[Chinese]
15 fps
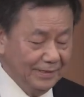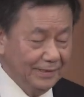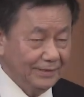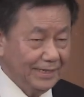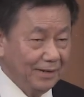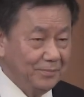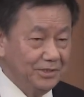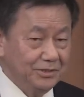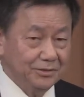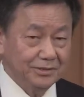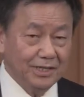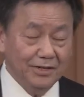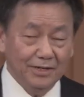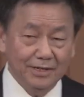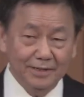他们就
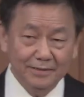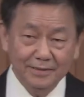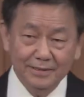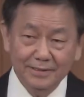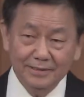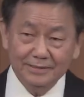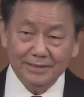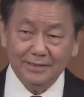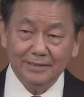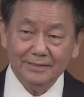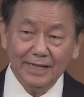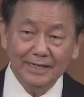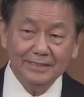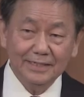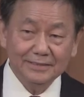到了这个
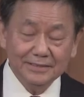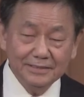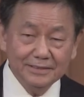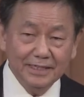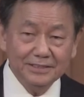大家正